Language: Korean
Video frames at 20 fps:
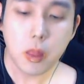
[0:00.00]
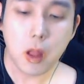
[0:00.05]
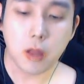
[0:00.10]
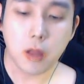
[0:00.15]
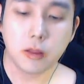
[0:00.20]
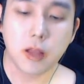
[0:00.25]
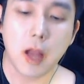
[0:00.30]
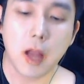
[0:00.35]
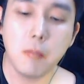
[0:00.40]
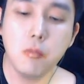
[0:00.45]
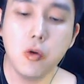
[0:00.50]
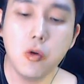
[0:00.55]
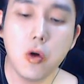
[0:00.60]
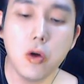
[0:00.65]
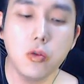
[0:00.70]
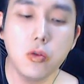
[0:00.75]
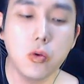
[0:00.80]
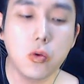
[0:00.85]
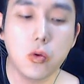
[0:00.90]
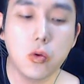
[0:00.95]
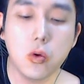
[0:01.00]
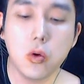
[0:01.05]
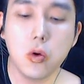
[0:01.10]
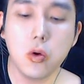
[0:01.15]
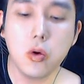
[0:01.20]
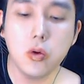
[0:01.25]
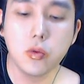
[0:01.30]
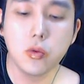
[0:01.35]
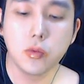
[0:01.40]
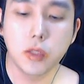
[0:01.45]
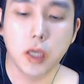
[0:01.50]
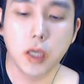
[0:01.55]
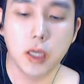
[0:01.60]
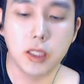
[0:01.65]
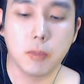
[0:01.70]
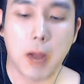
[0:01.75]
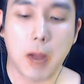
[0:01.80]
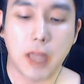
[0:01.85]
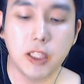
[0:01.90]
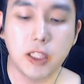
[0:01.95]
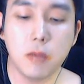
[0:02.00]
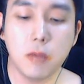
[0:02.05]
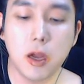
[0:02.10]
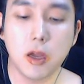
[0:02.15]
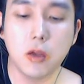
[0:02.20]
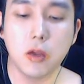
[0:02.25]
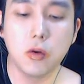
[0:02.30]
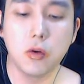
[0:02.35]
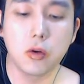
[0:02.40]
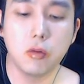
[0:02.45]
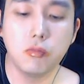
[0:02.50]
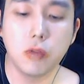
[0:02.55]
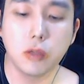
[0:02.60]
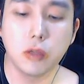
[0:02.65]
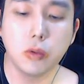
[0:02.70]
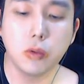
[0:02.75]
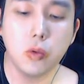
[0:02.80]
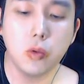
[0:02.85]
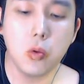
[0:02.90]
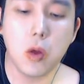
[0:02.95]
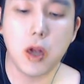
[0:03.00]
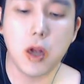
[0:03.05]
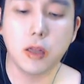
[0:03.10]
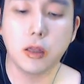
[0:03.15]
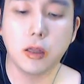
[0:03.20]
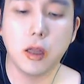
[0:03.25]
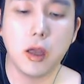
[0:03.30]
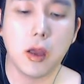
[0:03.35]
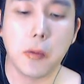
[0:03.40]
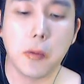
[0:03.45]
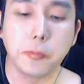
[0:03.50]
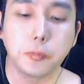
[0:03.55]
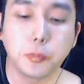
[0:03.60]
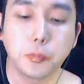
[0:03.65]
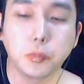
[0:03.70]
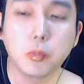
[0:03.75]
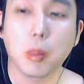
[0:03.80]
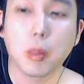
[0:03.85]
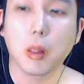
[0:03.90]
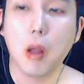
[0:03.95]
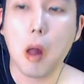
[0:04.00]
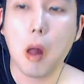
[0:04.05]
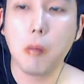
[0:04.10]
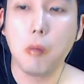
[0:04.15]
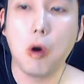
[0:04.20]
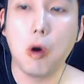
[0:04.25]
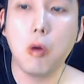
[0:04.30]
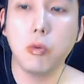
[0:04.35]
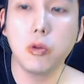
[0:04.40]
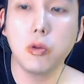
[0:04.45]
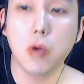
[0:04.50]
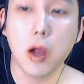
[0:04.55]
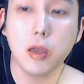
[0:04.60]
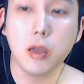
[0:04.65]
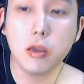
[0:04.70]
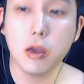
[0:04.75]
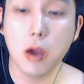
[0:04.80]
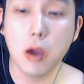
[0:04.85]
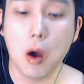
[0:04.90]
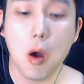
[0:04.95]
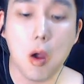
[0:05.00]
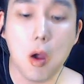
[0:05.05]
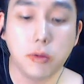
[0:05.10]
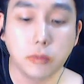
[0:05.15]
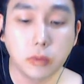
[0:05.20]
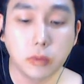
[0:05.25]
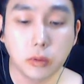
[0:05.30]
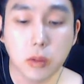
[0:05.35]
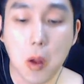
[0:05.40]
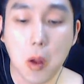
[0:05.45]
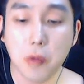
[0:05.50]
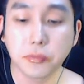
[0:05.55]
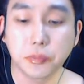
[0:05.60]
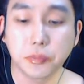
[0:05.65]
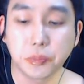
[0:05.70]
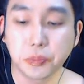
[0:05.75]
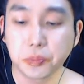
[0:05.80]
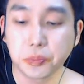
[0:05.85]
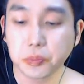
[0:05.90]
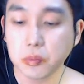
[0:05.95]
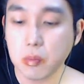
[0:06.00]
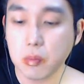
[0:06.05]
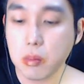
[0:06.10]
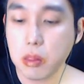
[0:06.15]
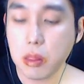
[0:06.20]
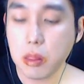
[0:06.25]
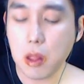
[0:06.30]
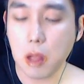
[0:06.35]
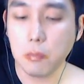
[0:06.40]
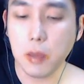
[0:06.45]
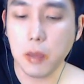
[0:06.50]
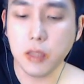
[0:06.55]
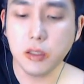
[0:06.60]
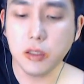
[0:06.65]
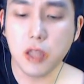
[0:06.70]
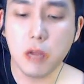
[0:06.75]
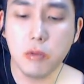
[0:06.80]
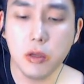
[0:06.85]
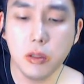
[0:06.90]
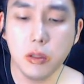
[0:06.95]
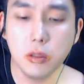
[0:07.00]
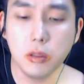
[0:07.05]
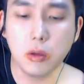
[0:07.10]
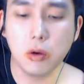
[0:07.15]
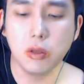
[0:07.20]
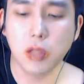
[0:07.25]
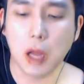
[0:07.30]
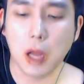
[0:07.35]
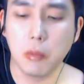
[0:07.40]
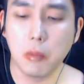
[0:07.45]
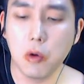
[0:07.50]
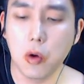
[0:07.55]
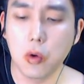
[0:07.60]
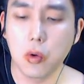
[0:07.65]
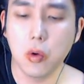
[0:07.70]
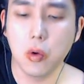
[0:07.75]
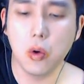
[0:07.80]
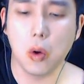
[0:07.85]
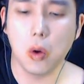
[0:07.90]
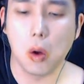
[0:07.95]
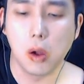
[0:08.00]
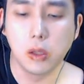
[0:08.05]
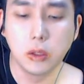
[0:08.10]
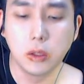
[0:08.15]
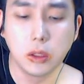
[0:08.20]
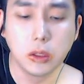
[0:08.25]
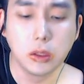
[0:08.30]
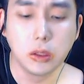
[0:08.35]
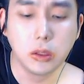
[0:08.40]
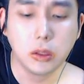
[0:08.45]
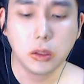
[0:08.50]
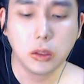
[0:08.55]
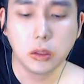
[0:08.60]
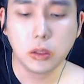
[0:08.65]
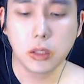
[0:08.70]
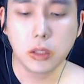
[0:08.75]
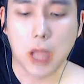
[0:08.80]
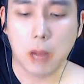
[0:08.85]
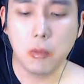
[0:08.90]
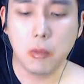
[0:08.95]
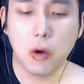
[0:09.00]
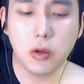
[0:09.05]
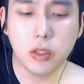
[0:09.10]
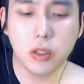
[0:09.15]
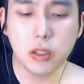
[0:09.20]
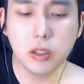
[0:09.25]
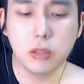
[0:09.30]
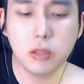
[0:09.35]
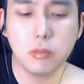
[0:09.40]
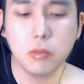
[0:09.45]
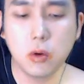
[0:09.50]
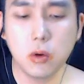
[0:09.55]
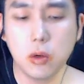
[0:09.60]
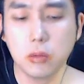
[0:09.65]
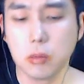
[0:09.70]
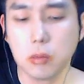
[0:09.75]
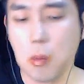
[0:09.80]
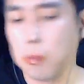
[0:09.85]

담궈 놓고 제가 이제 마지막에 여러분들 소통할 때 먹어보도록 할게요. 파스타면은 거의 다 먹었고 나머지는 뭐